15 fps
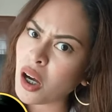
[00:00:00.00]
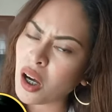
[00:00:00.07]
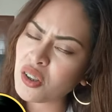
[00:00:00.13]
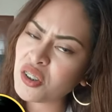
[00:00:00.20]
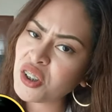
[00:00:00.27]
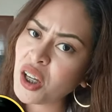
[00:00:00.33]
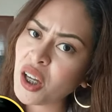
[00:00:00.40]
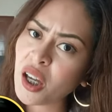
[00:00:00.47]

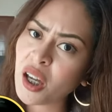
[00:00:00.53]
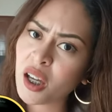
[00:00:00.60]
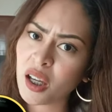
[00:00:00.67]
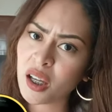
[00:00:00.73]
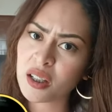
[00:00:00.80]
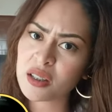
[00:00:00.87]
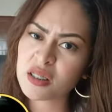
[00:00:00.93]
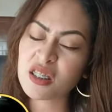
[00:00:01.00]

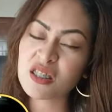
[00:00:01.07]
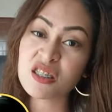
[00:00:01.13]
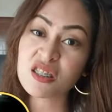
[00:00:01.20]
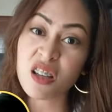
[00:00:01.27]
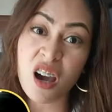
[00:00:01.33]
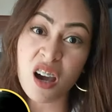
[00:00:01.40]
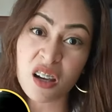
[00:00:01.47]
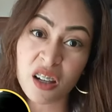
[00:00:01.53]
Yes. Kasi
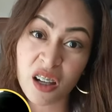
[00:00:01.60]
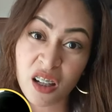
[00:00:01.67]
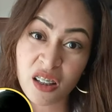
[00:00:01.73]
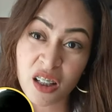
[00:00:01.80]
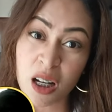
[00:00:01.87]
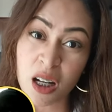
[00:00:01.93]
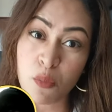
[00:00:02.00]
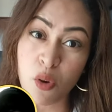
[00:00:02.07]
sa
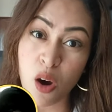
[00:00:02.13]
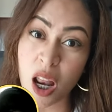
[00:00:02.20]
akin, alam mo,